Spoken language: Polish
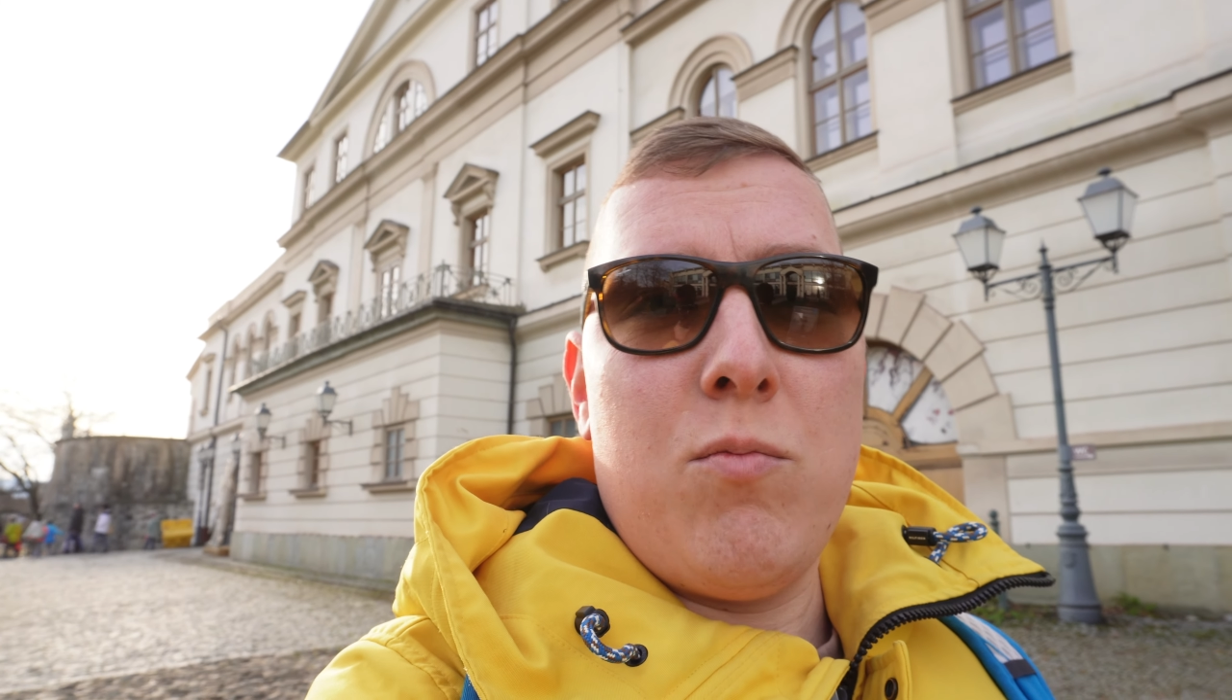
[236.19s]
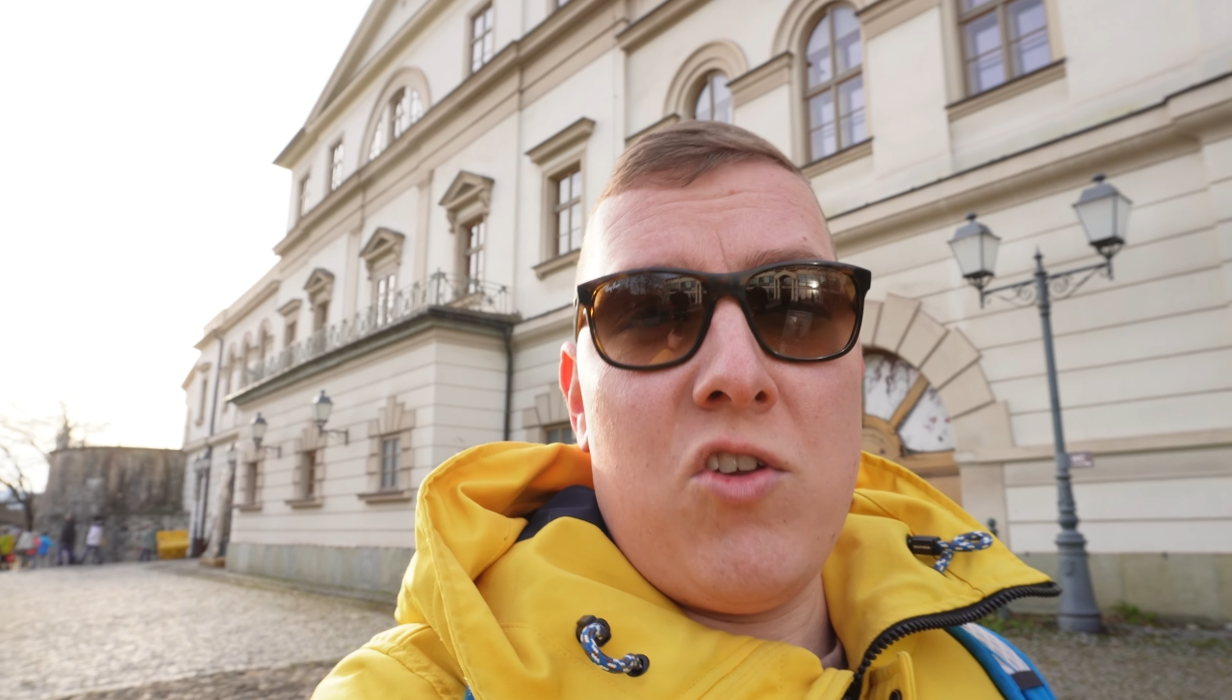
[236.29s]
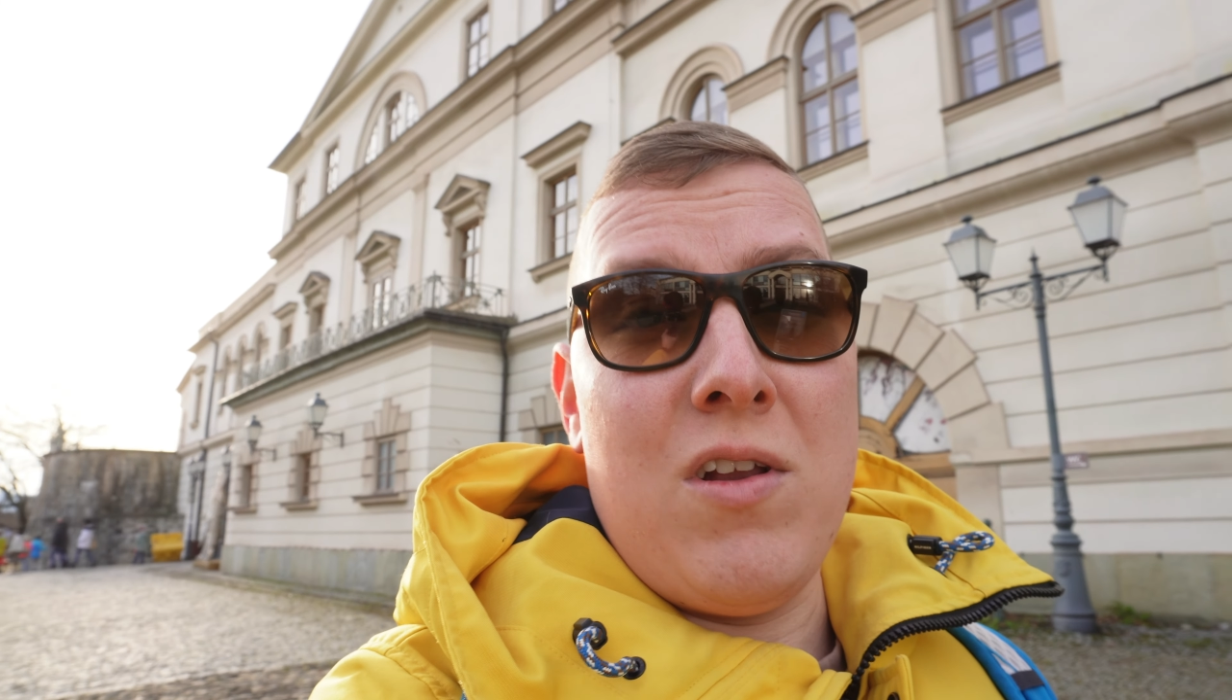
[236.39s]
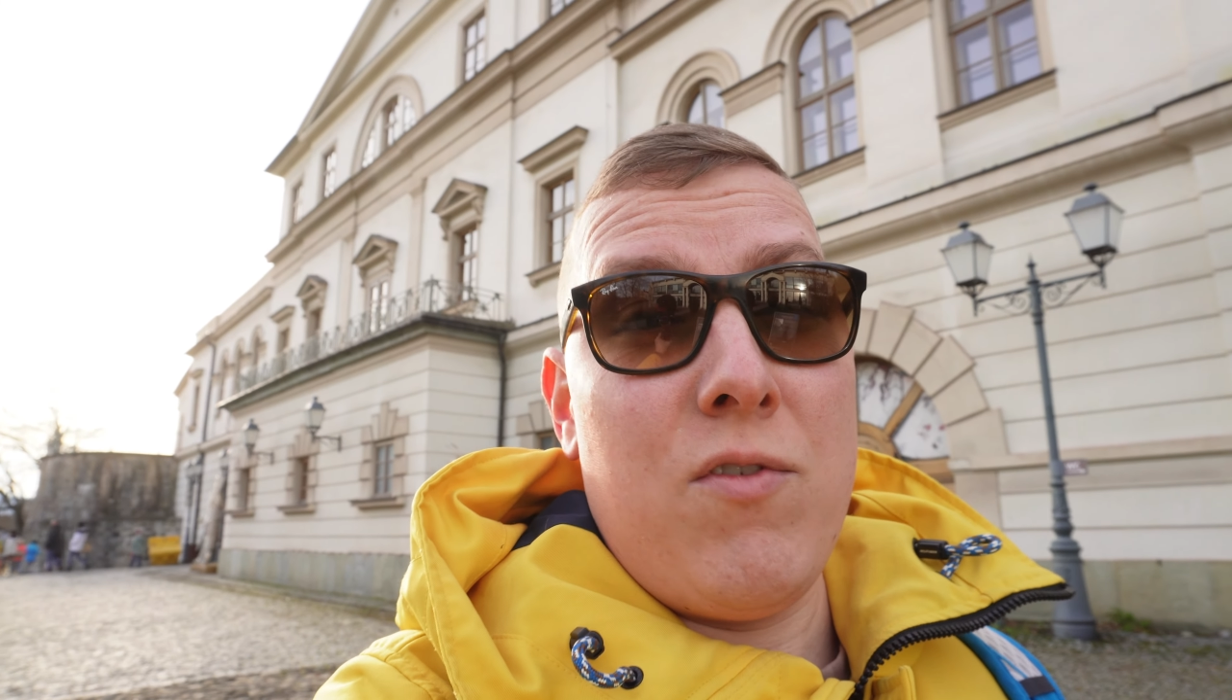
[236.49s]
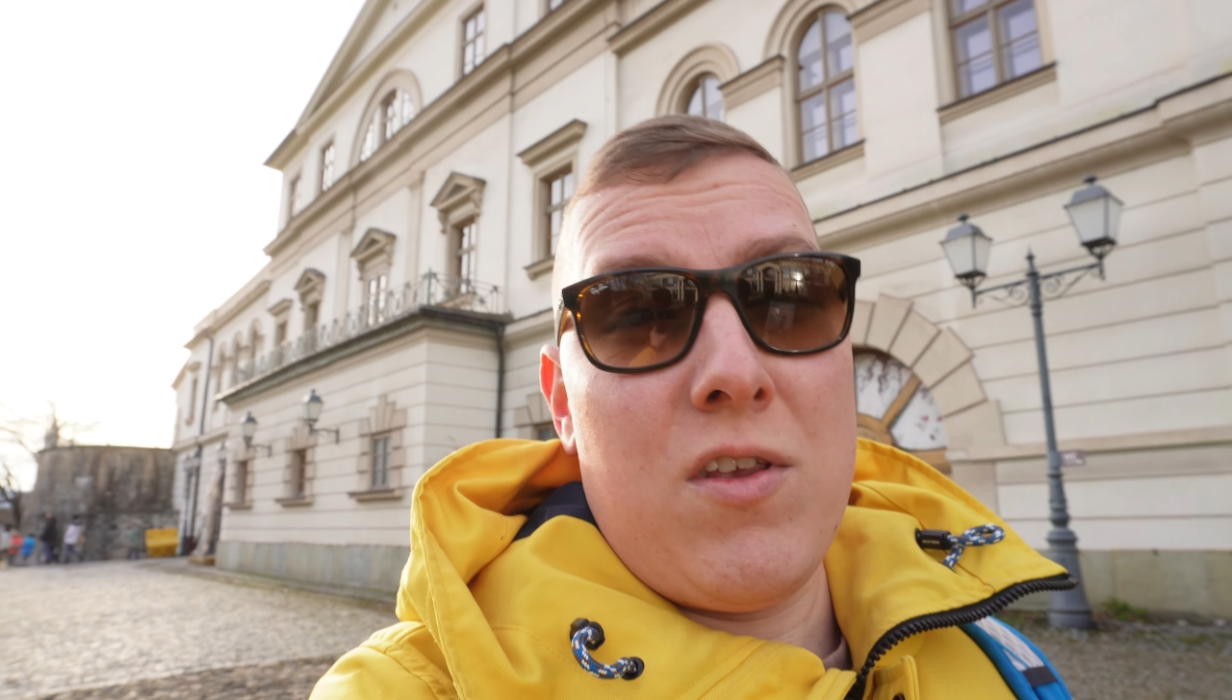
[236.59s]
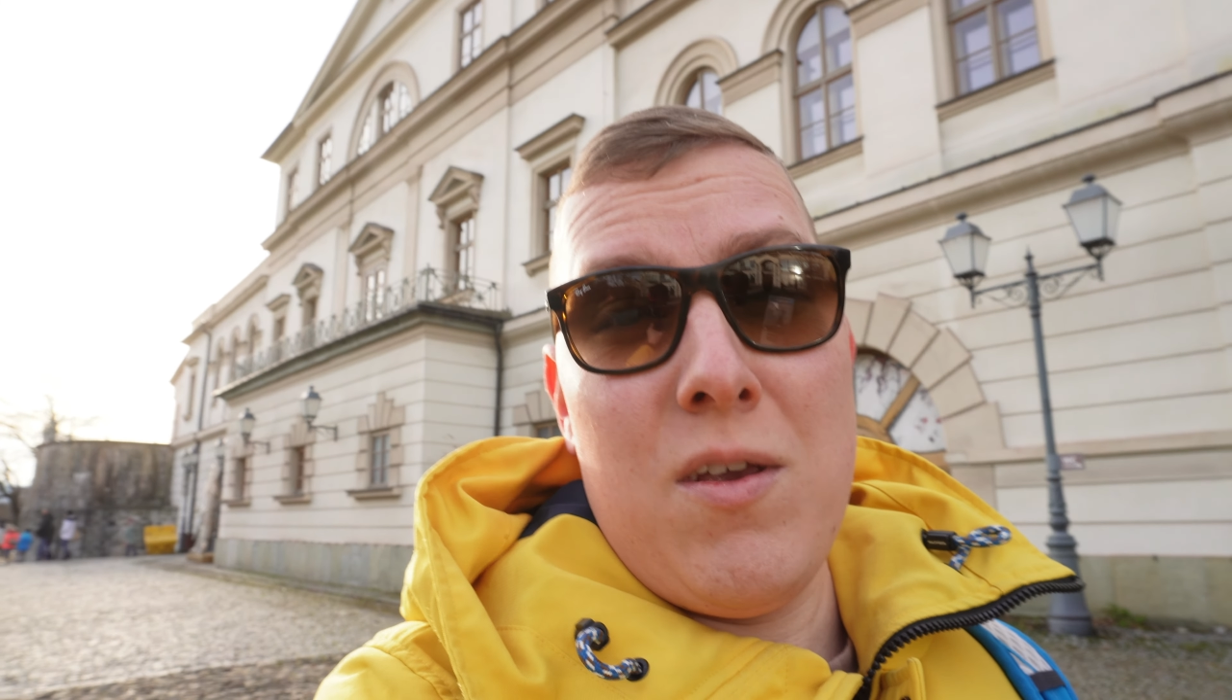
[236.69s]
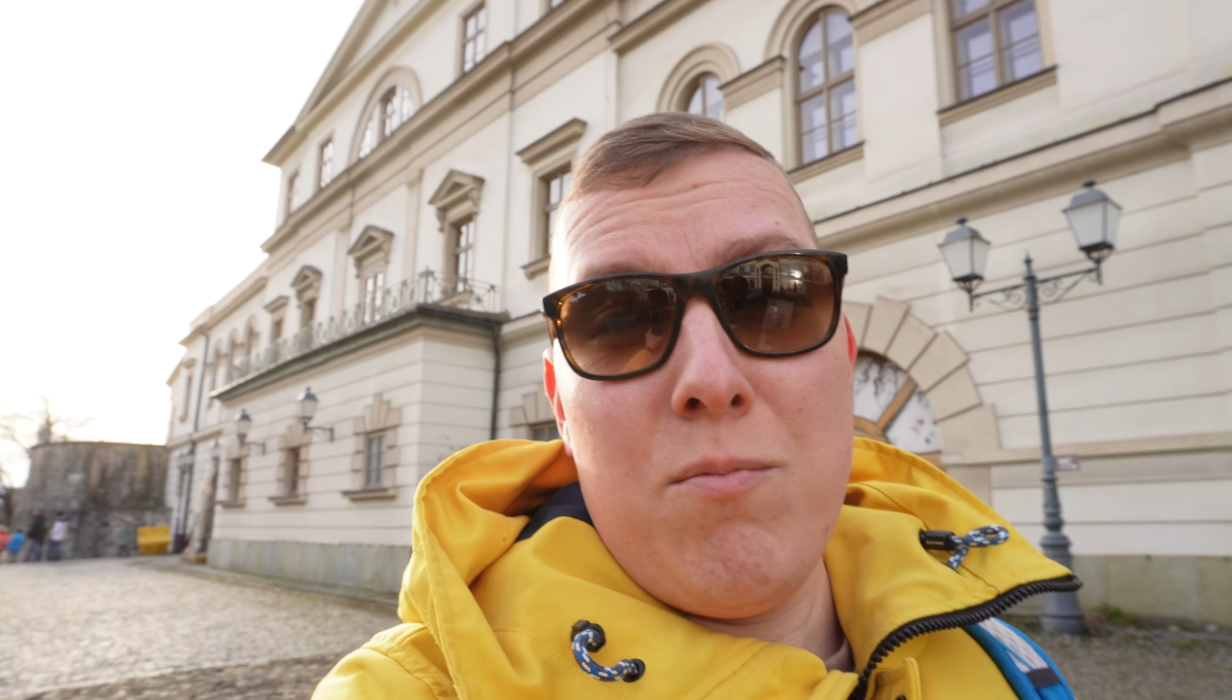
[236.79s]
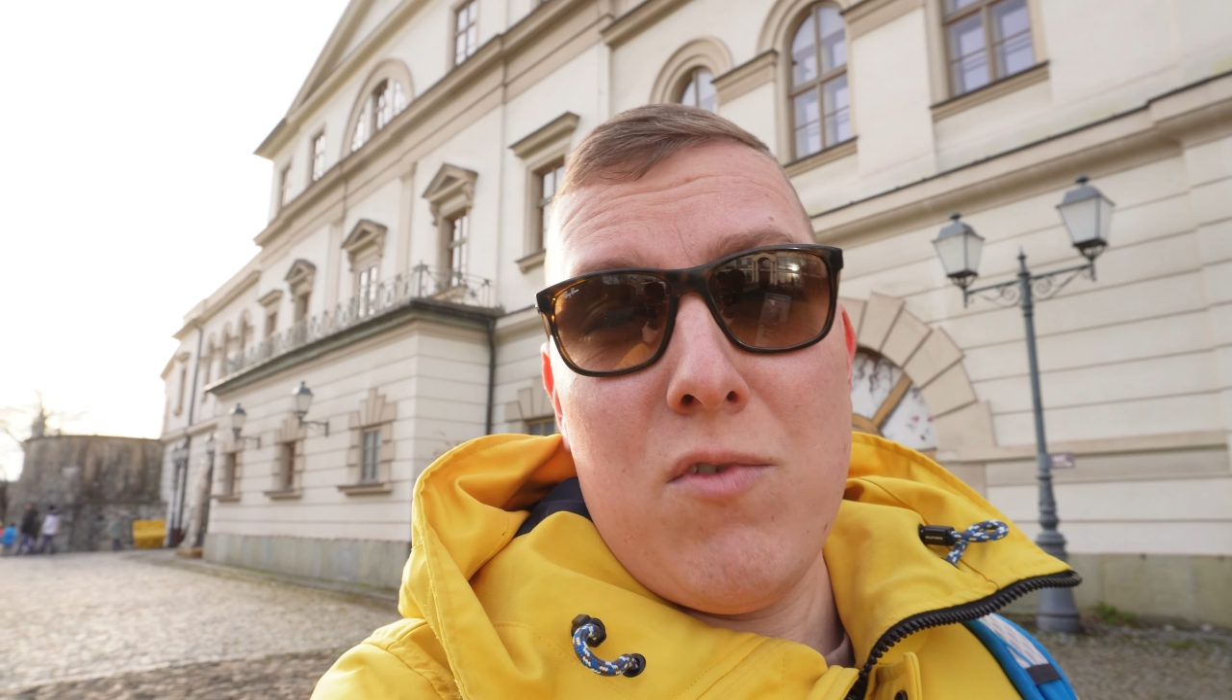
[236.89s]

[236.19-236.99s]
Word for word: Myśliwski.